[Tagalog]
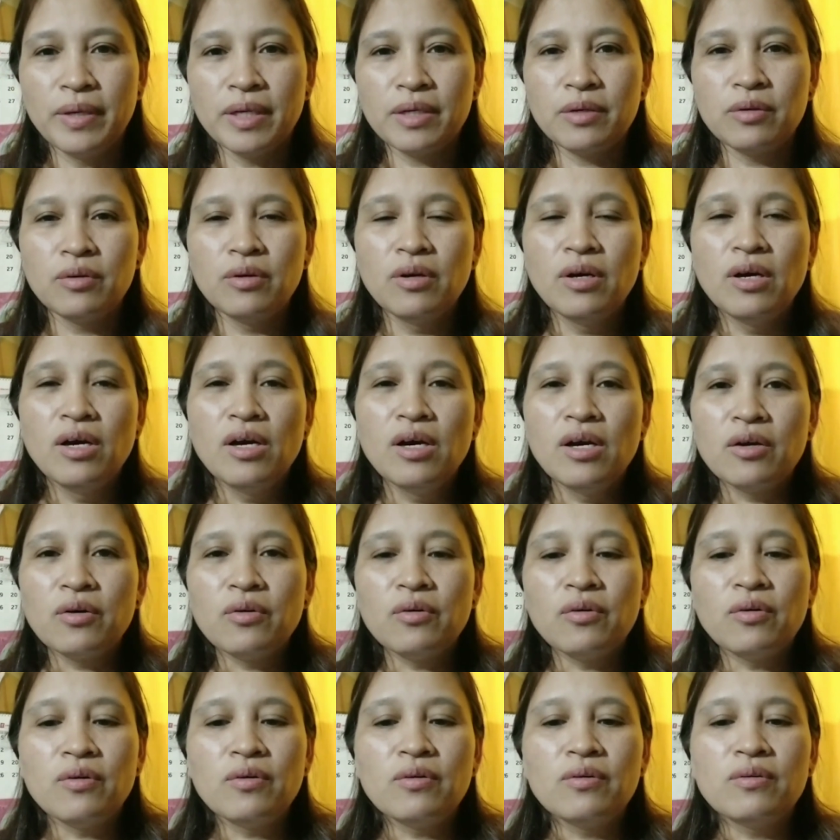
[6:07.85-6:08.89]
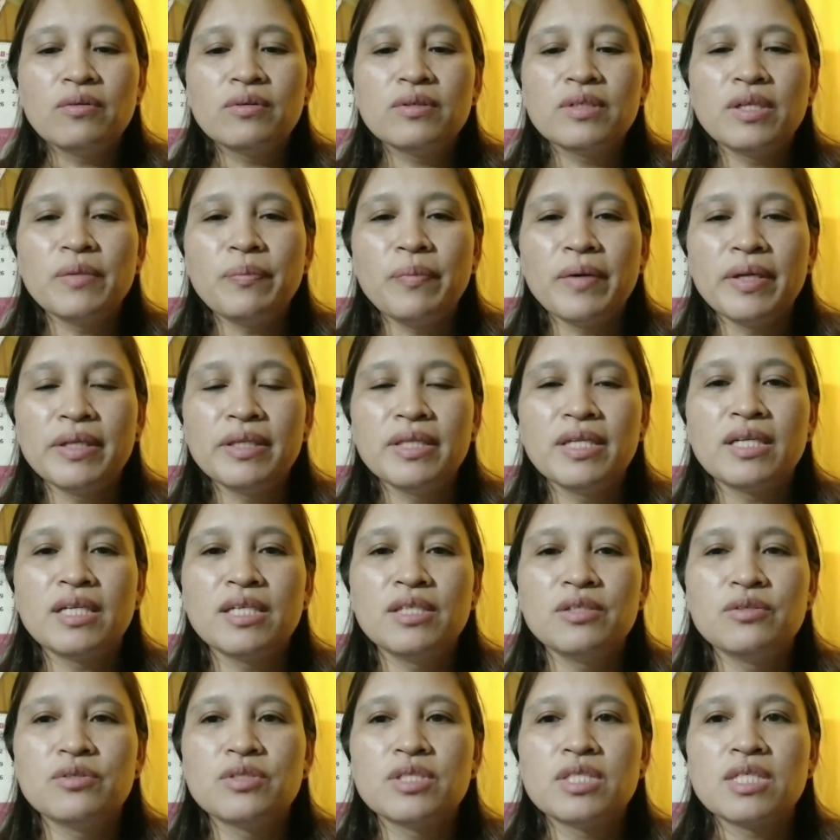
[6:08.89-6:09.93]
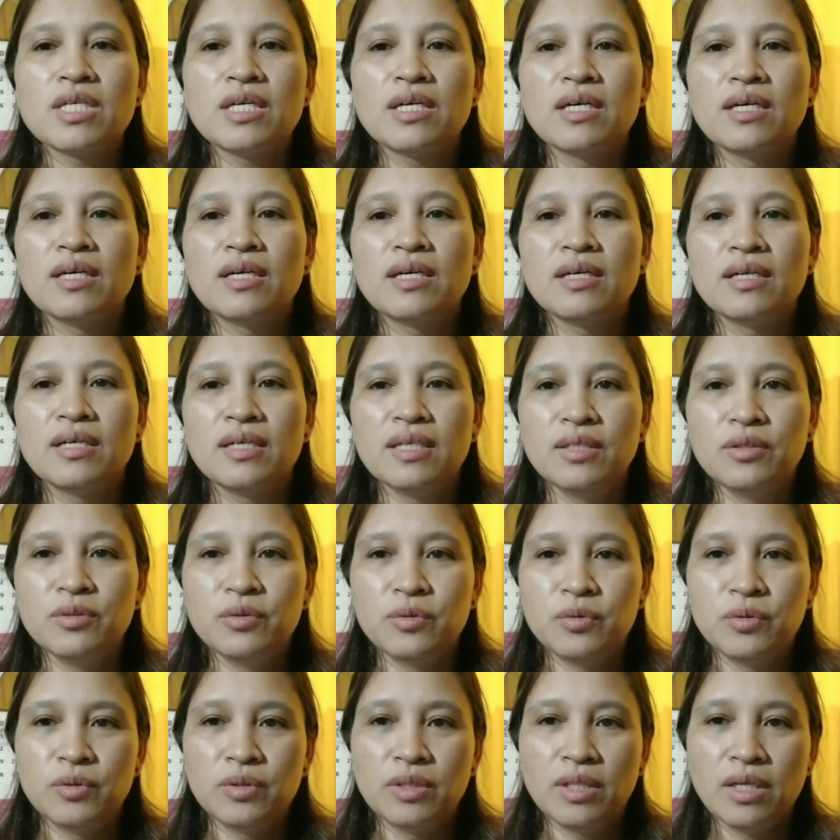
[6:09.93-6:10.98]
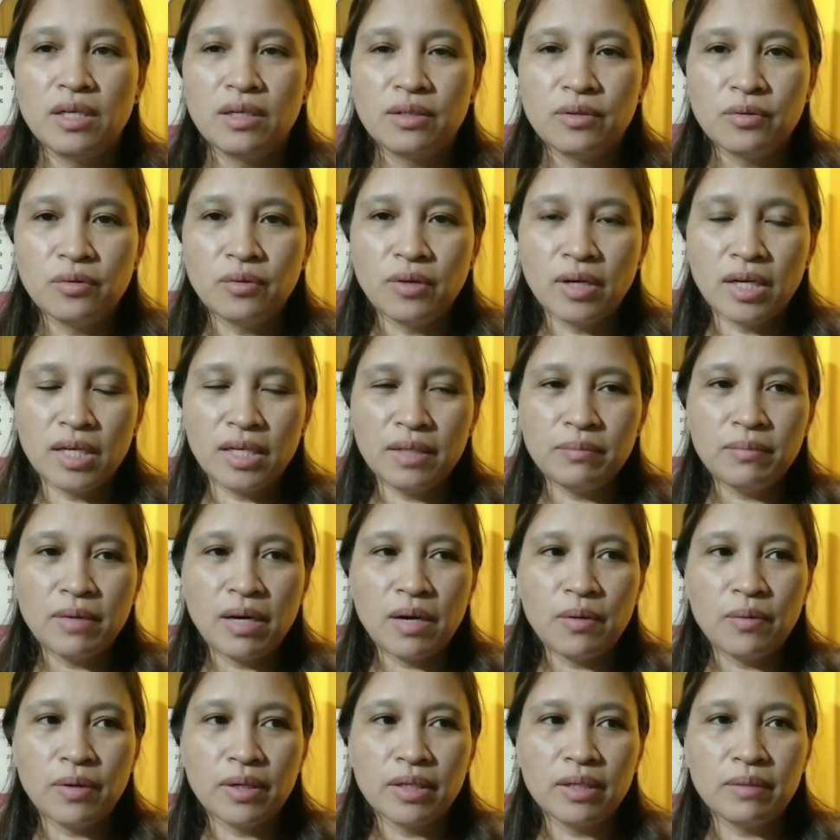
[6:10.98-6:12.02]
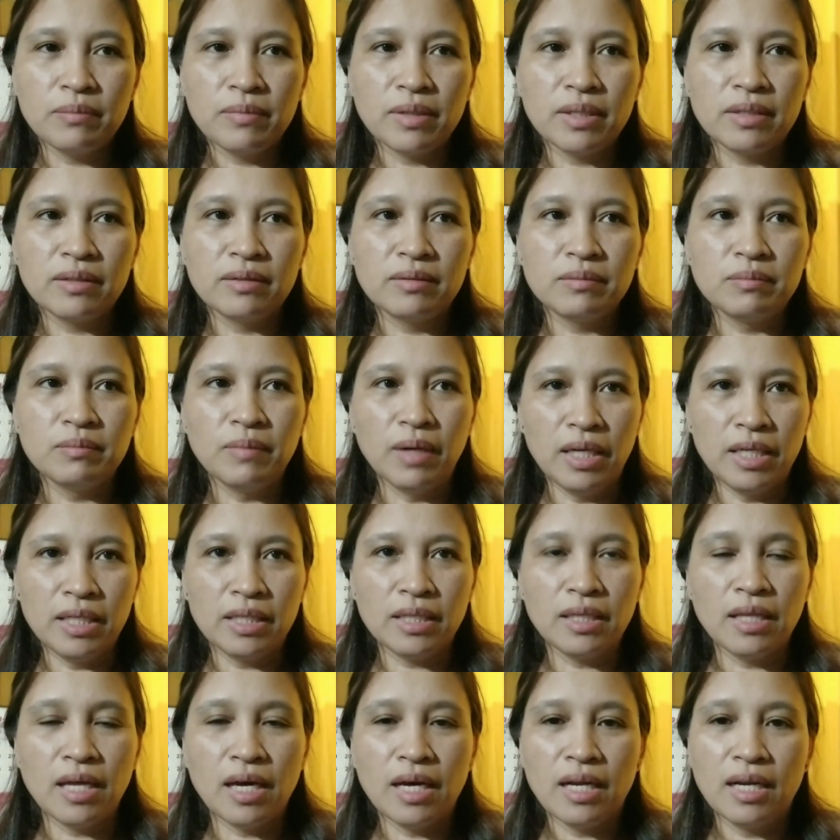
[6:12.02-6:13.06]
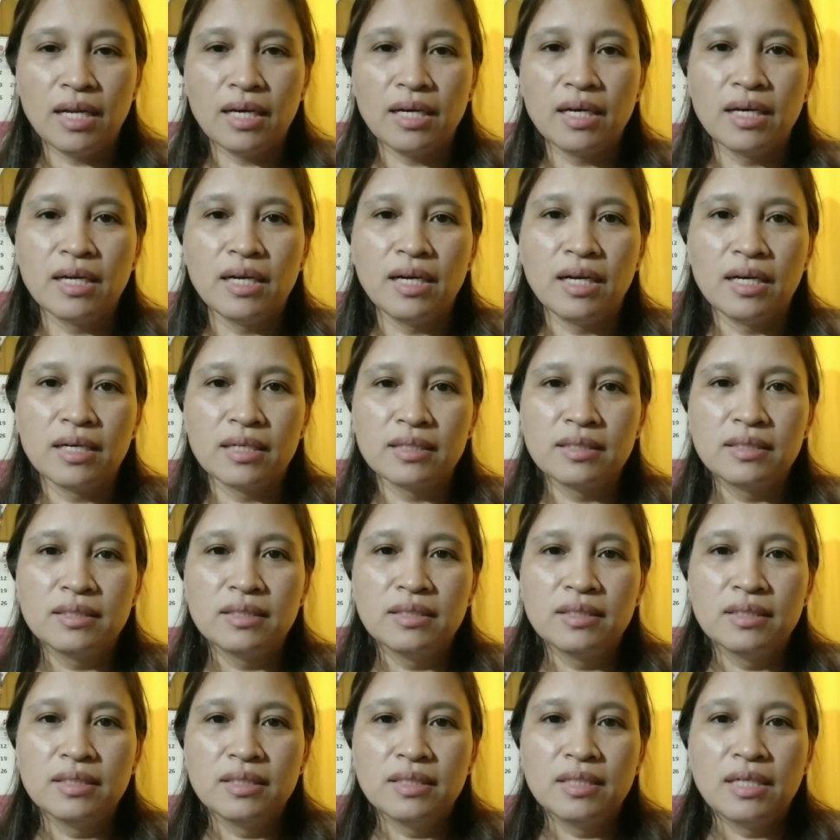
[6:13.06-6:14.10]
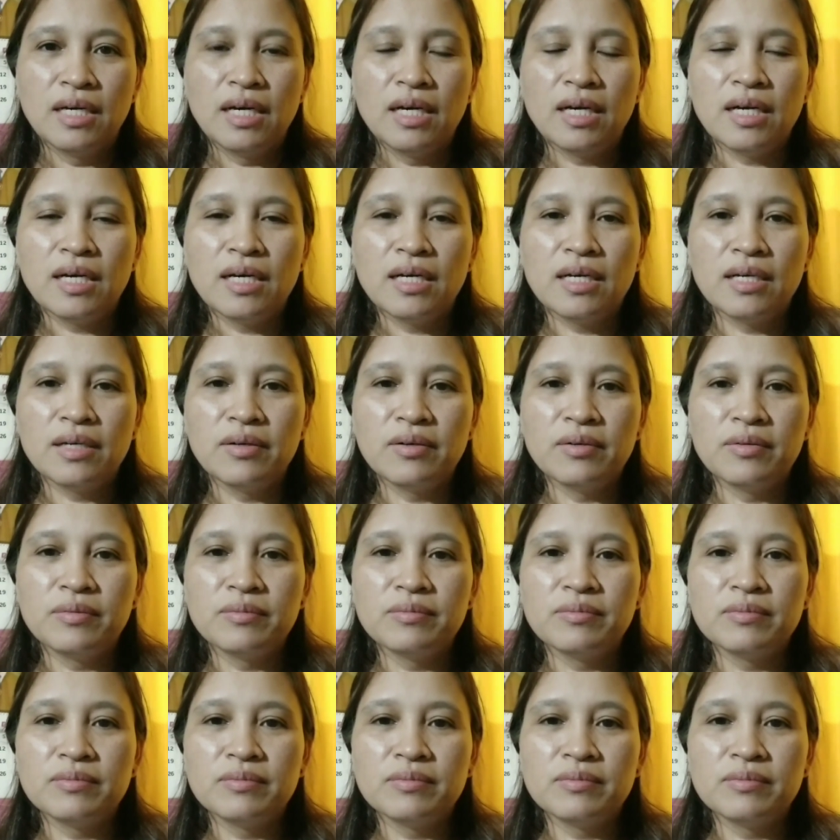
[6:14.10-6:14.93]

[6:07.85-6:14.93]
Pero kung depende rin yun sa inuutang. Kung halimbawa naman malit na halaga lang, uh,